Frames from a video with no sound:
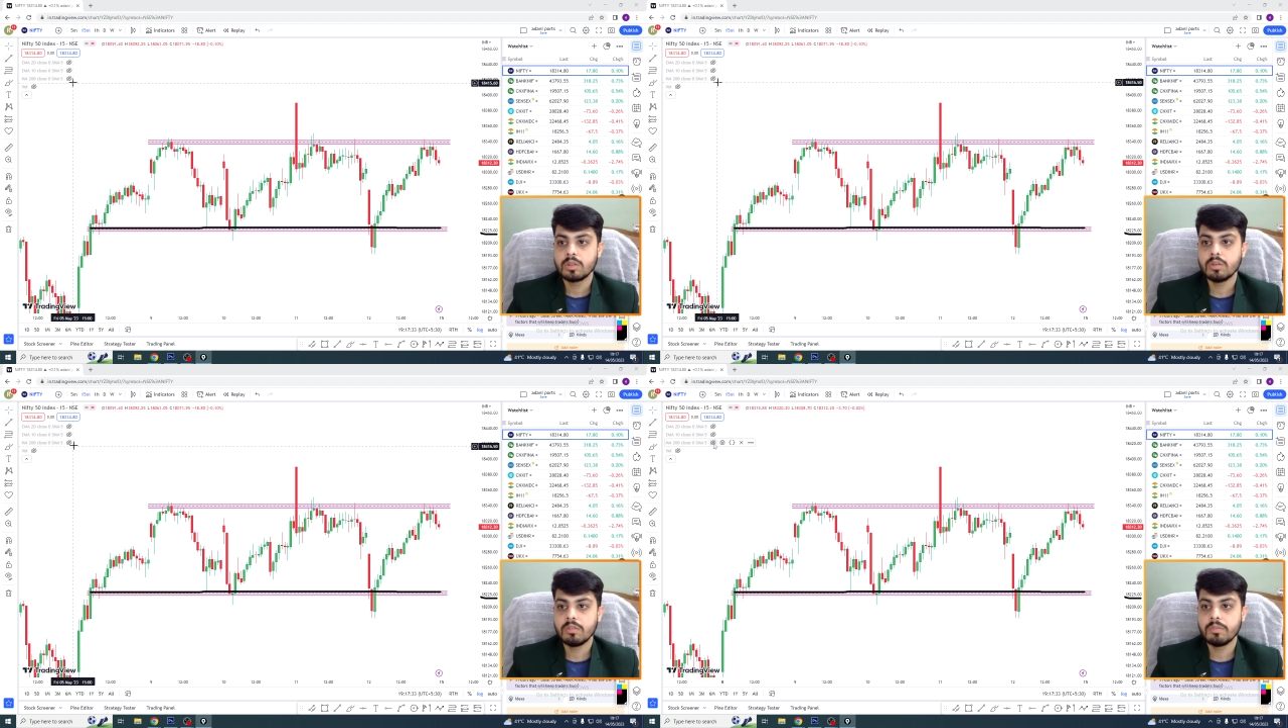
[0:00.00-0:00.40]

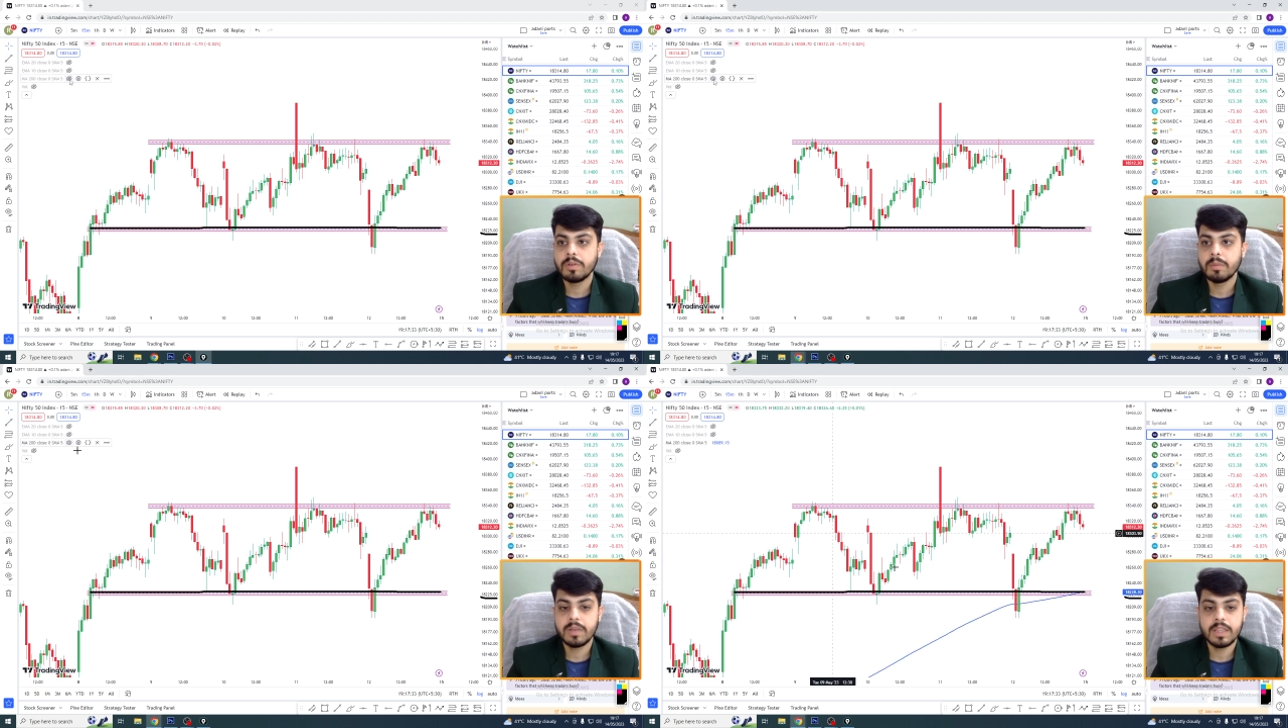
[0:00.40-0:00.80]
तो
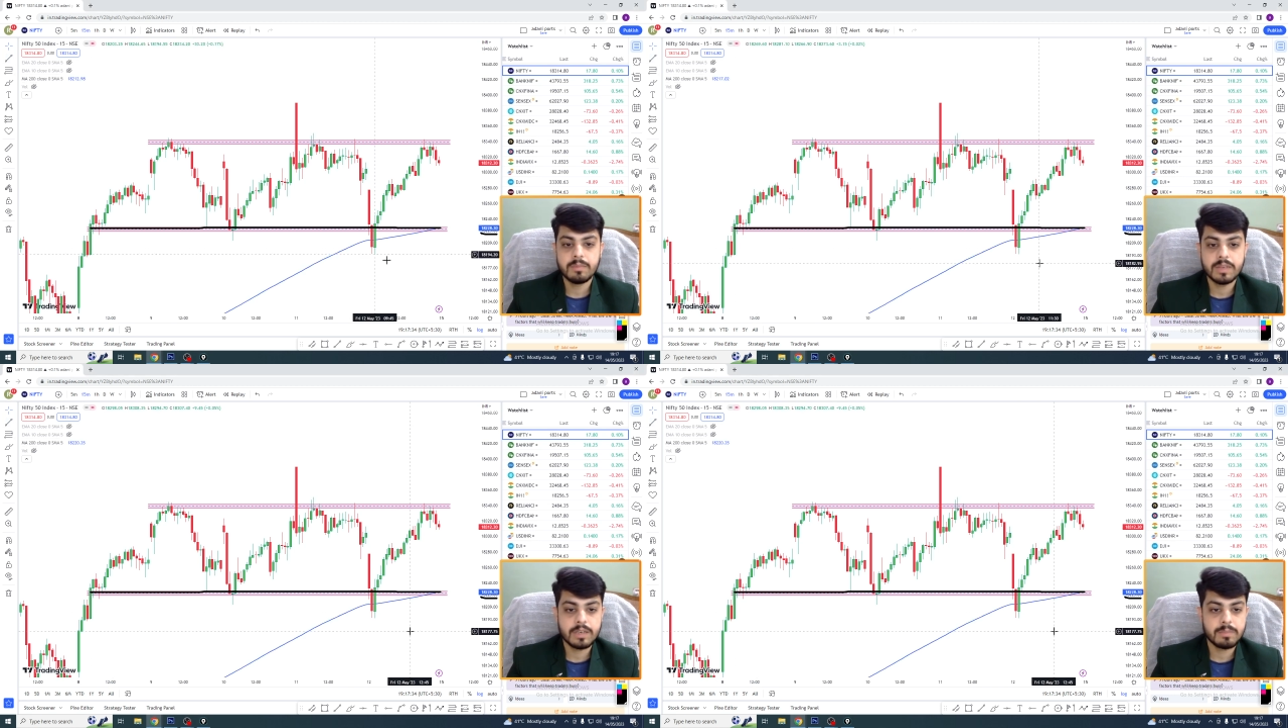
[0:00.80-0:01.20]
15
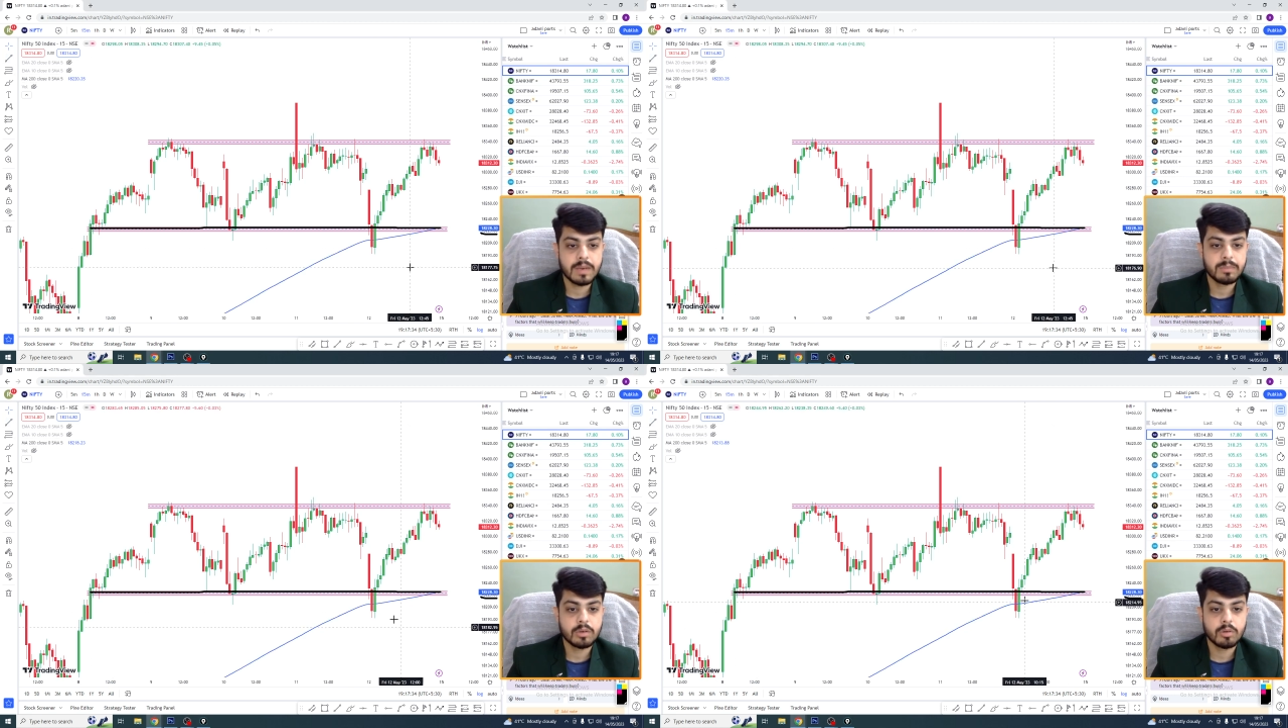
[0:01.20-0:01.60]
मिनट पे
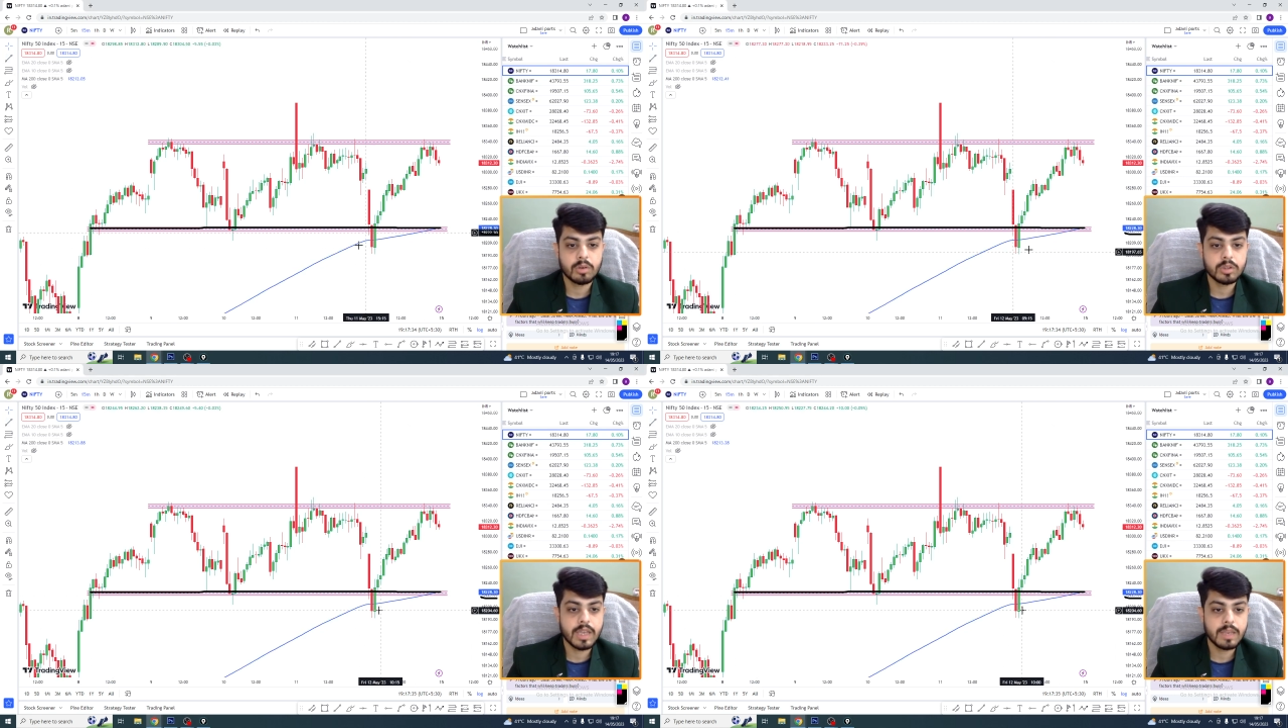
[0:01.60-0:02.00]
आप देखोगे
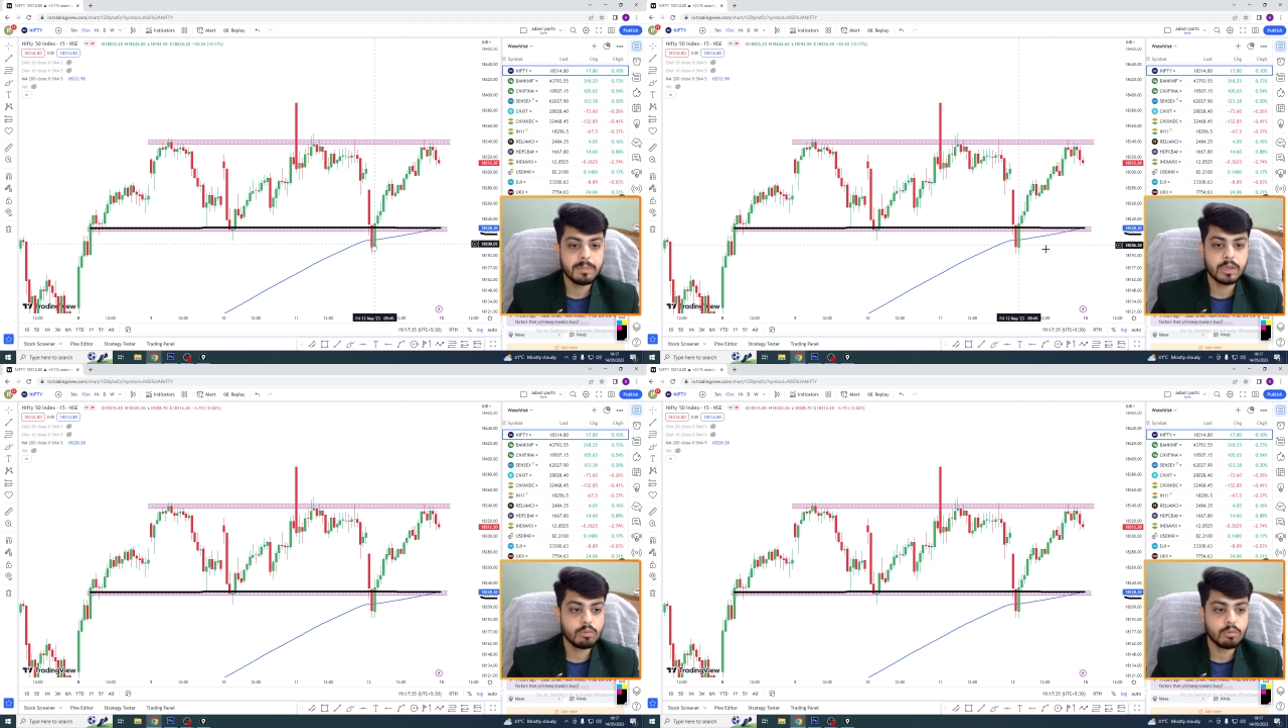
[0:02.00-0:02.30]
तो यहीं पे